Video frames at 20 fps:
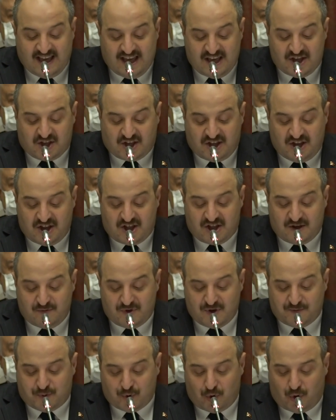genç
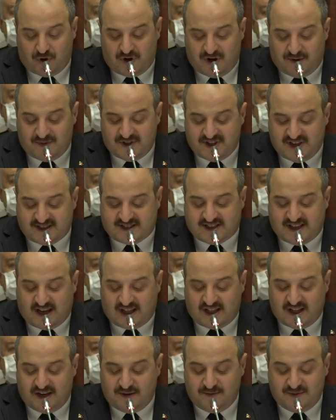girişimci programı
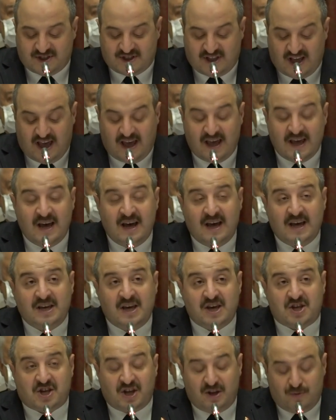desteklerimizde
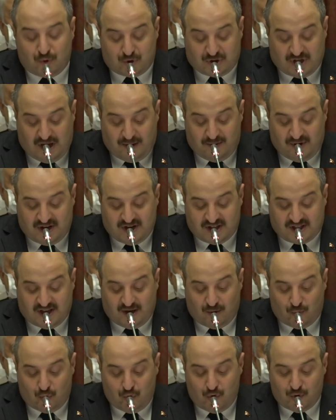yeşil
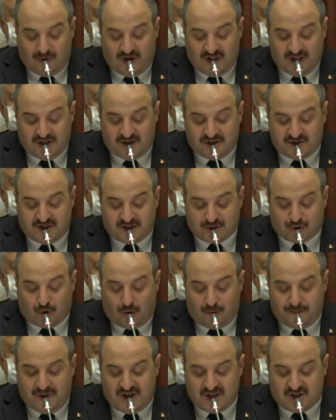mutabakata uyum alanında
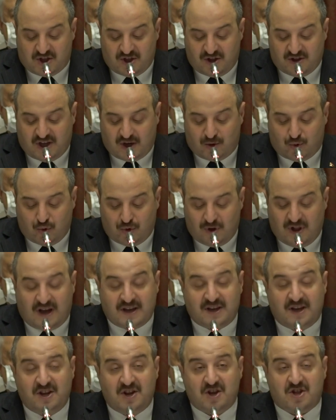son beş yılda
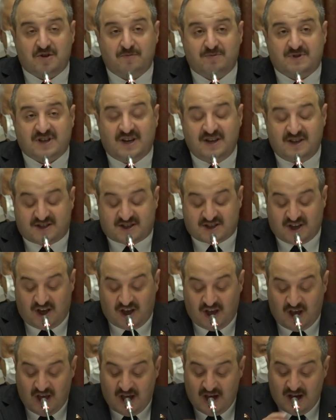kurulan girişim
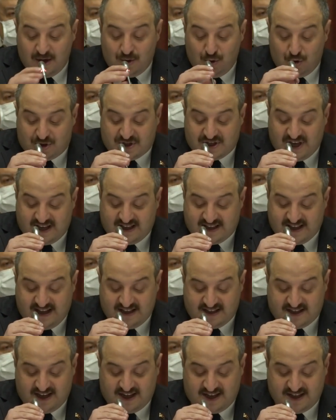sayısı
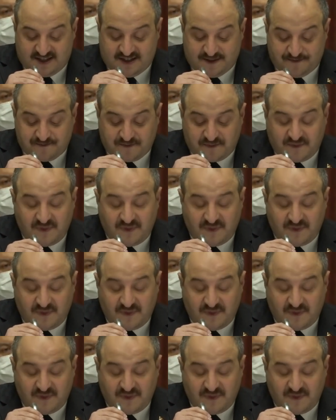188.